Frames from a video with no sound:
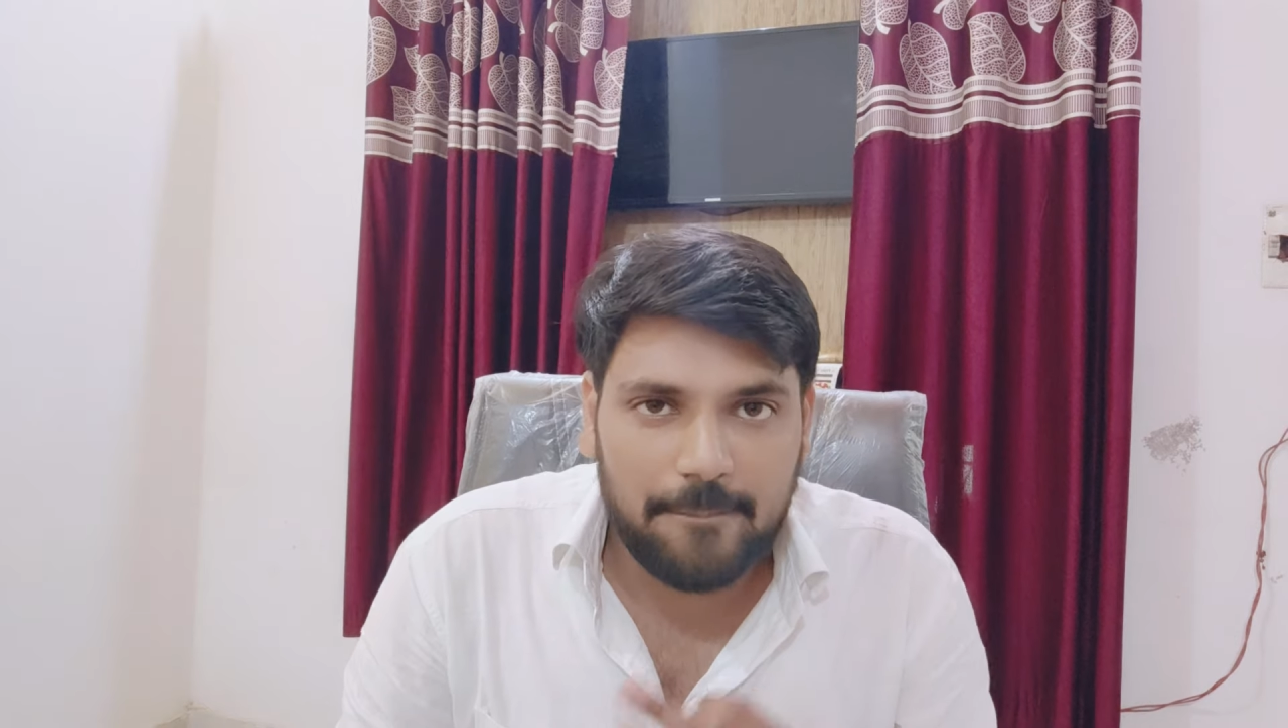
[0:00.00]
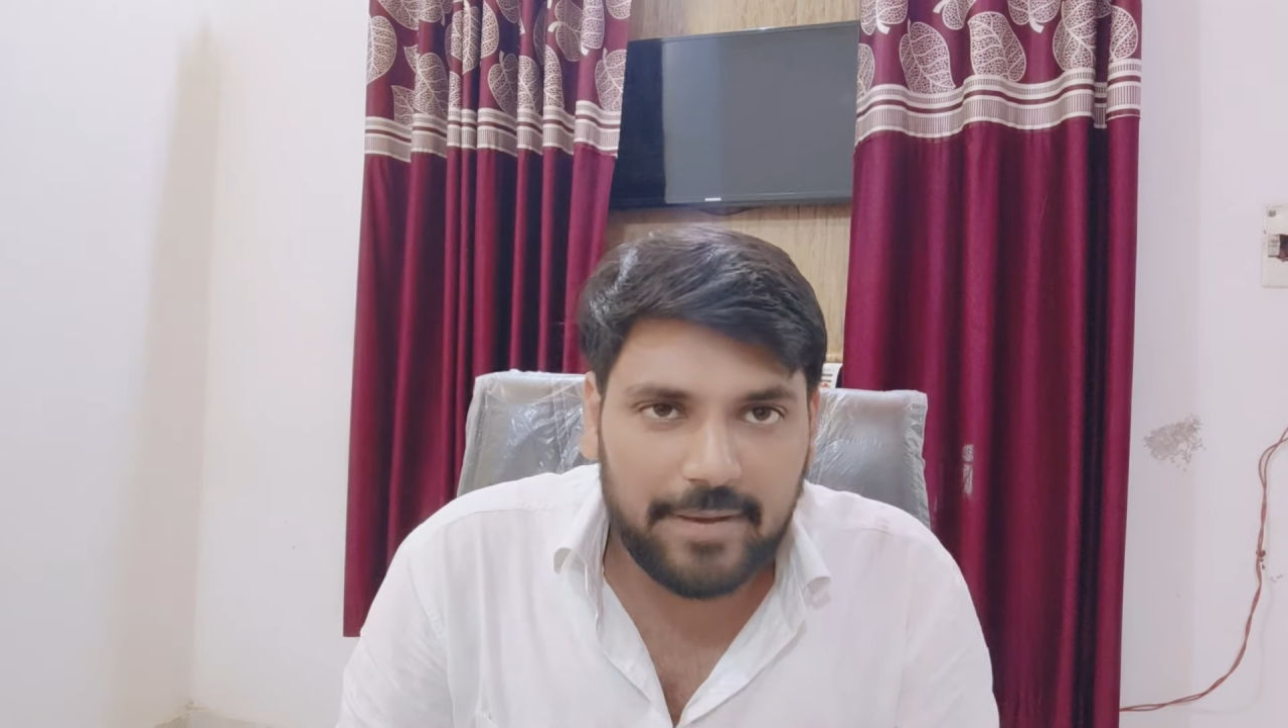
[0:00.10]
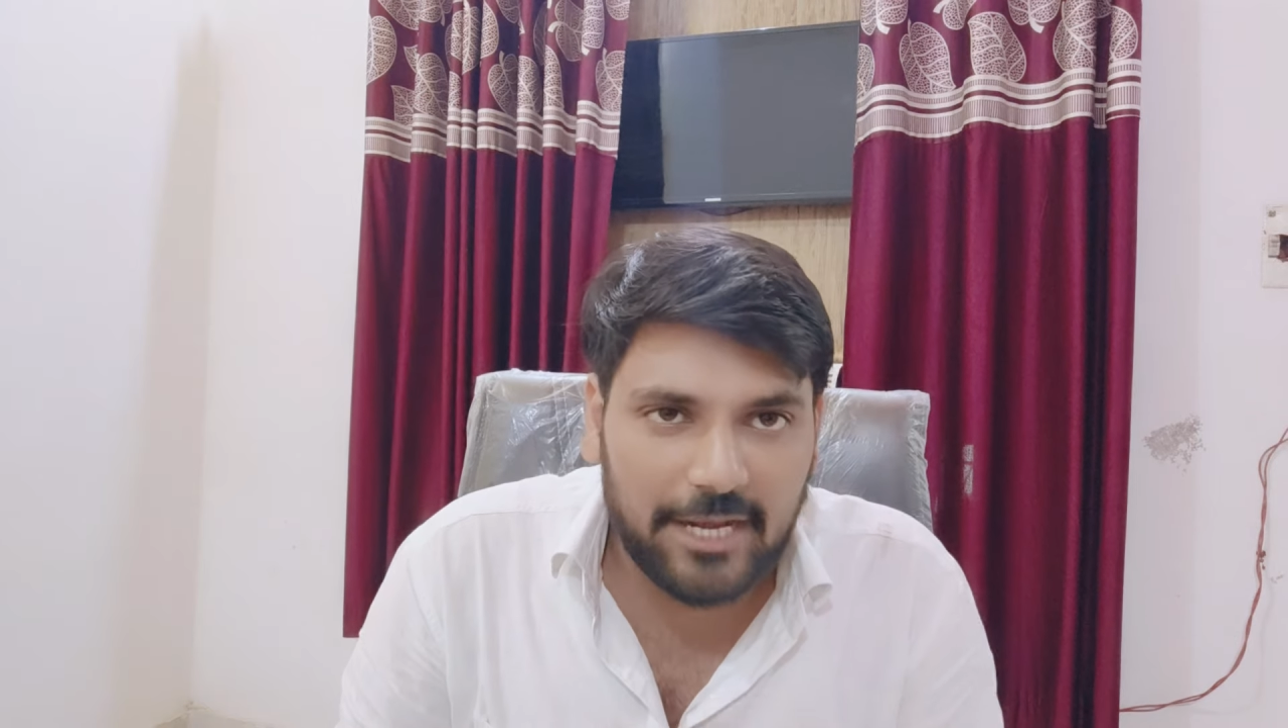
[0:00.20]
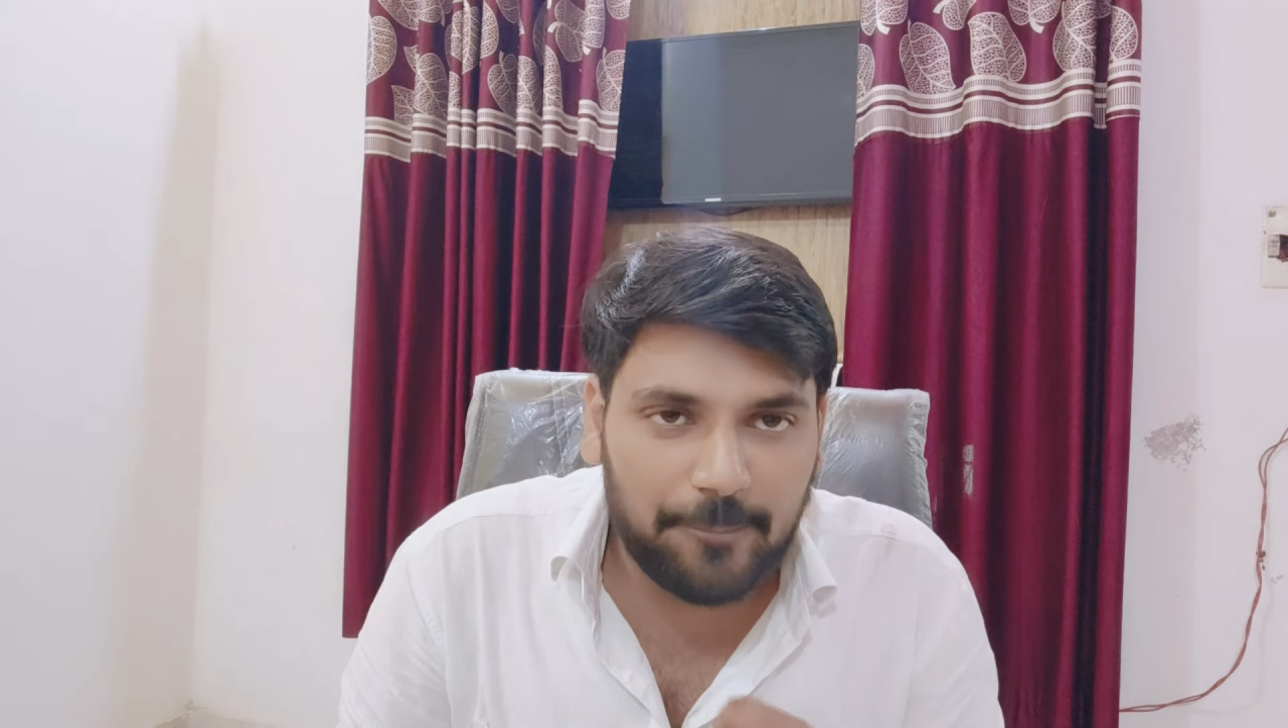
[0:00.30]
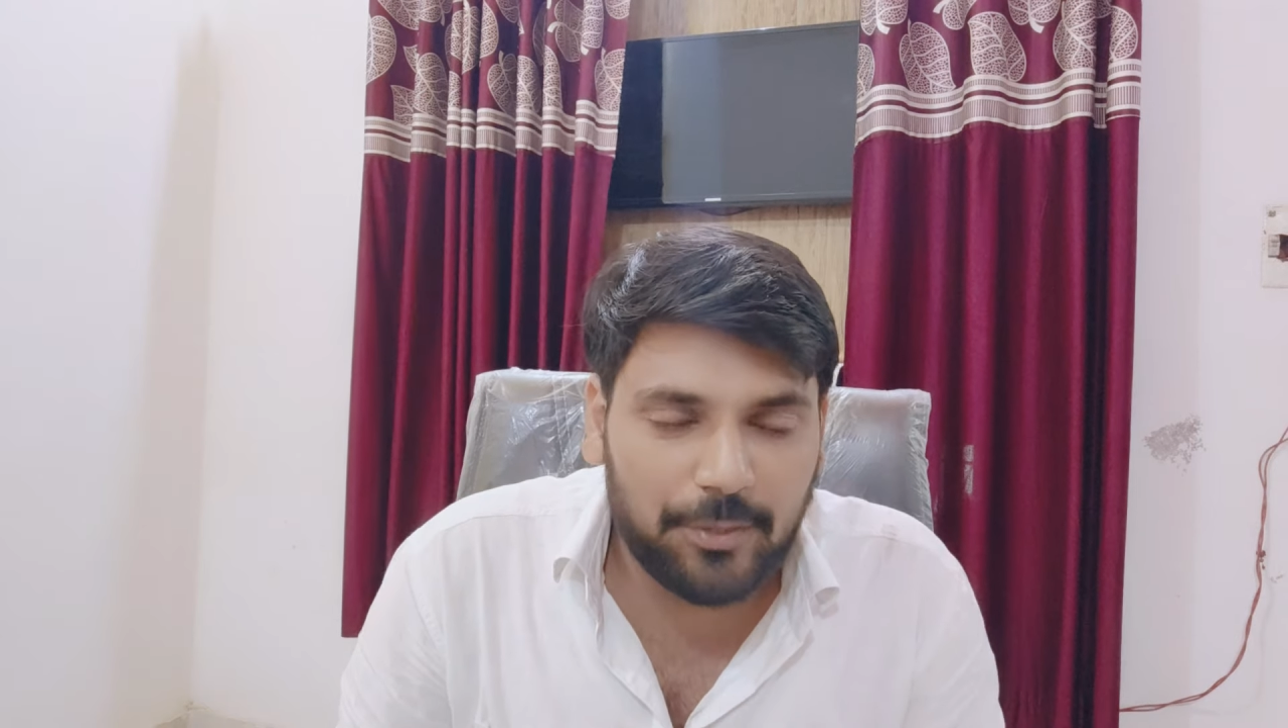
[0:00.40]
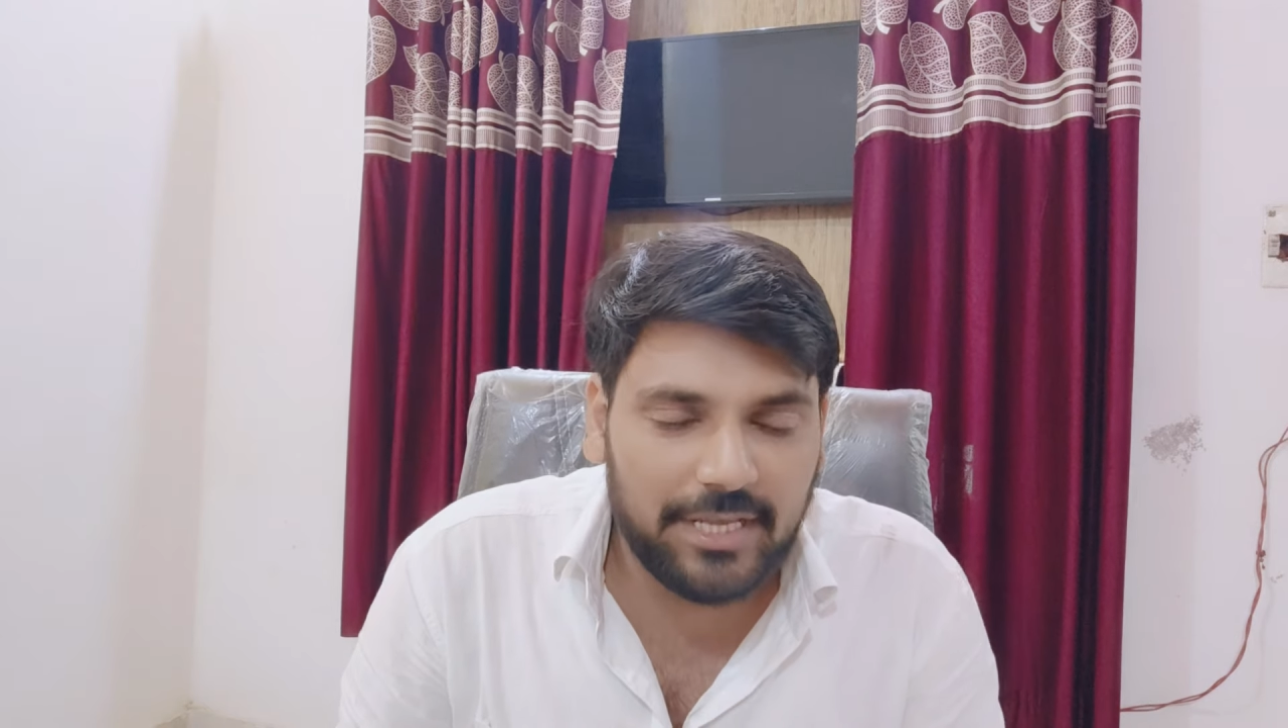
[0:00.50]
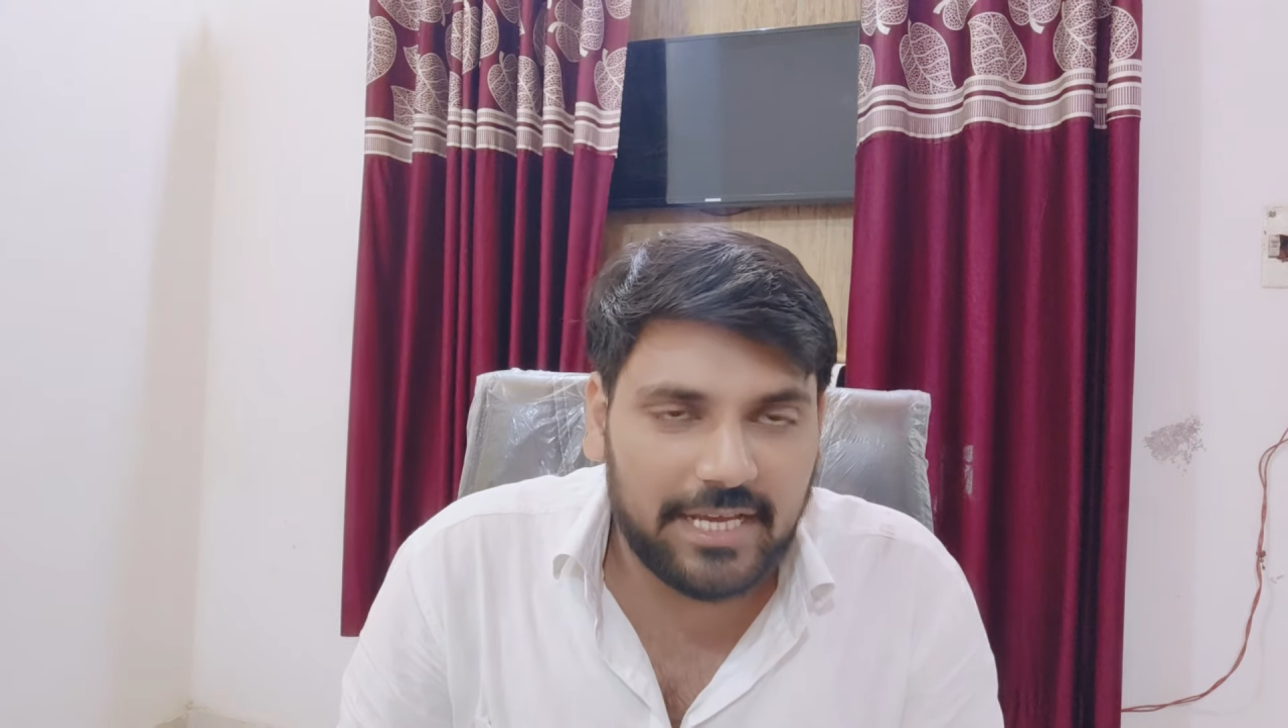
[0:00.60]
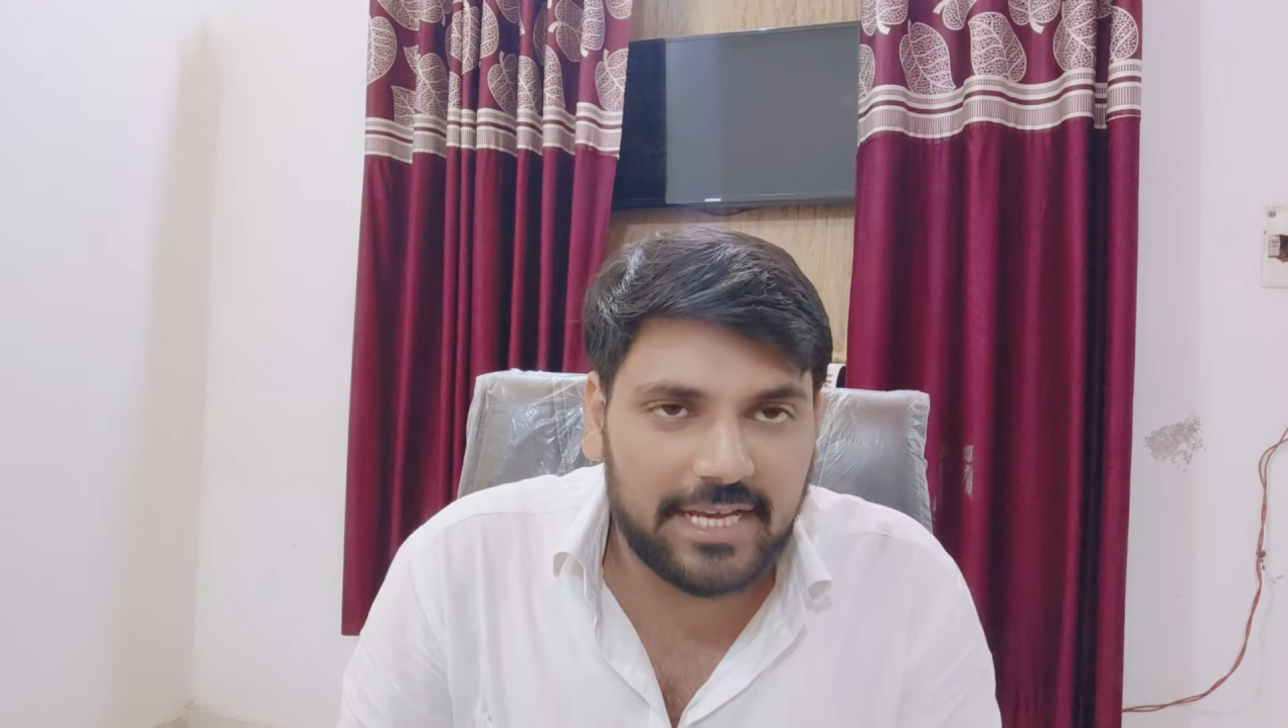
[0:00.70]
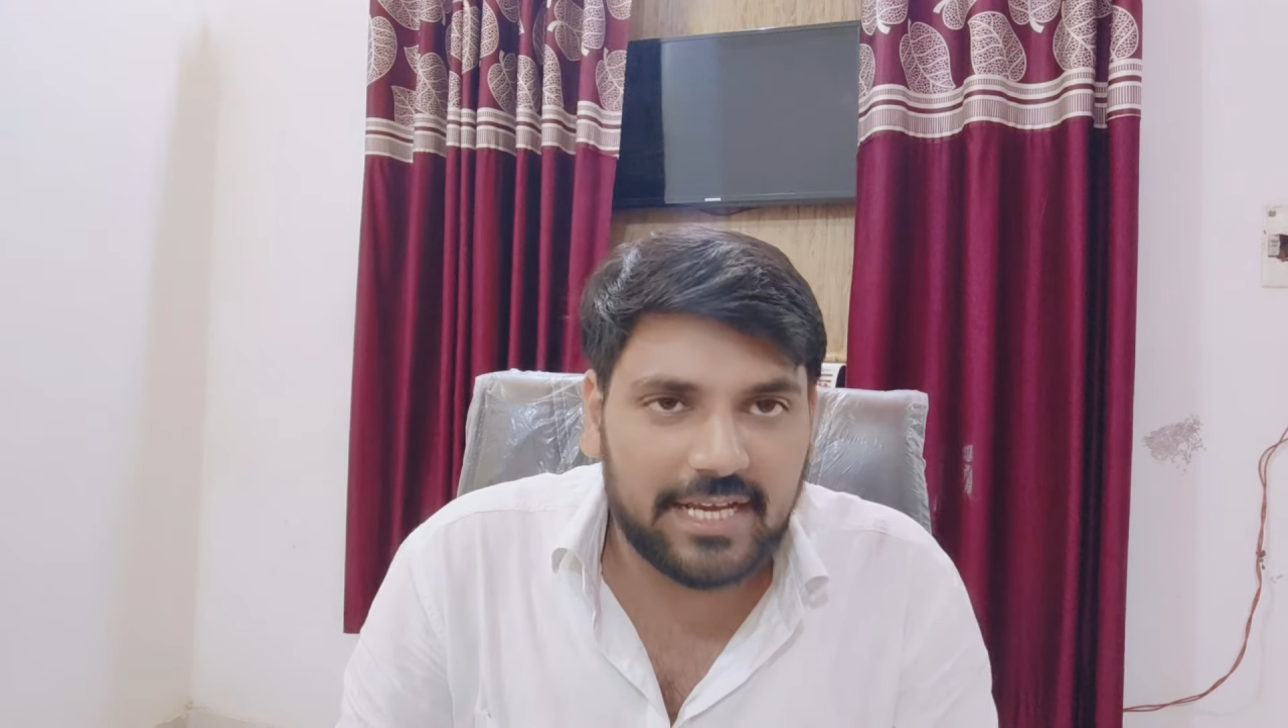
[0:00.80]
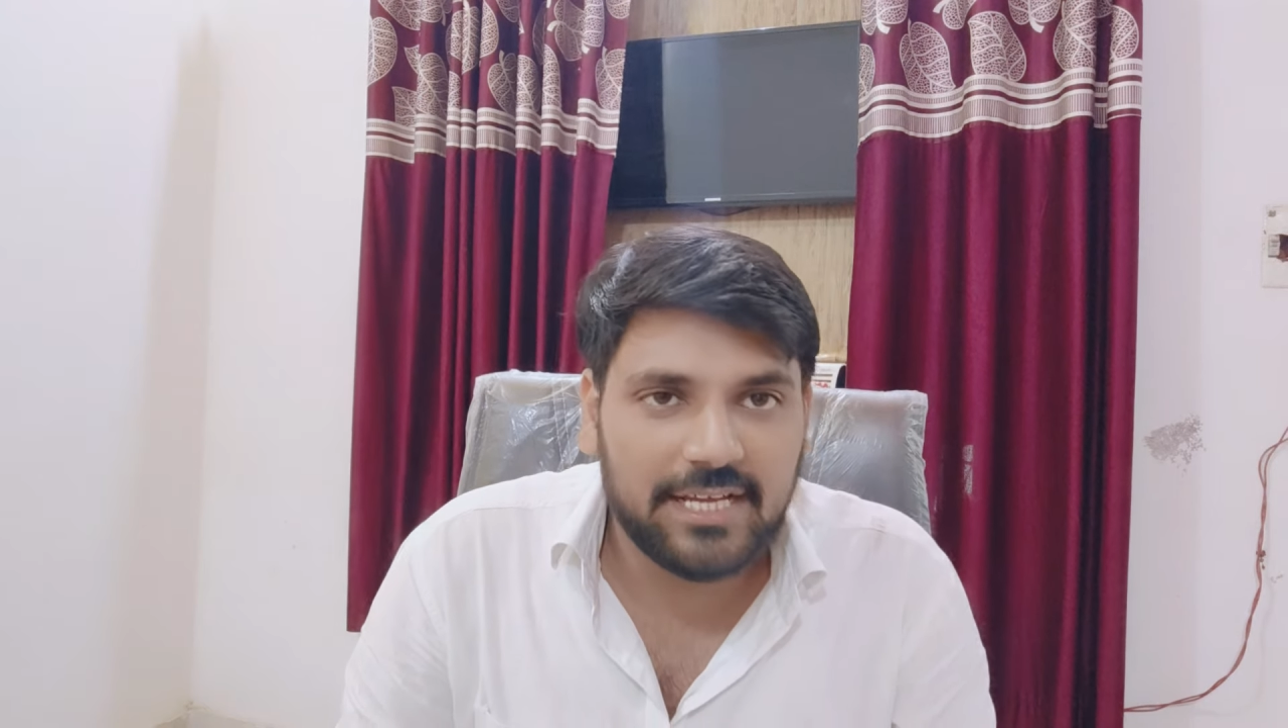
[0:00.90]
मैनपुरी
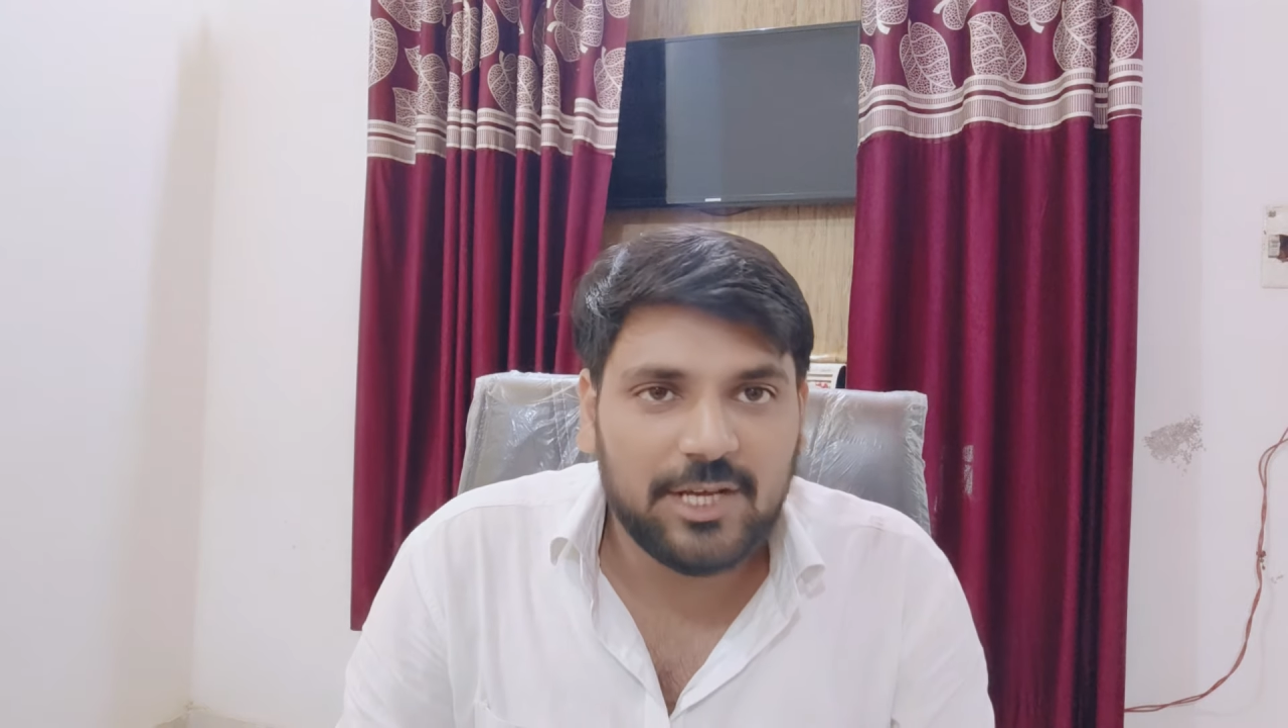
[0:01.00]
है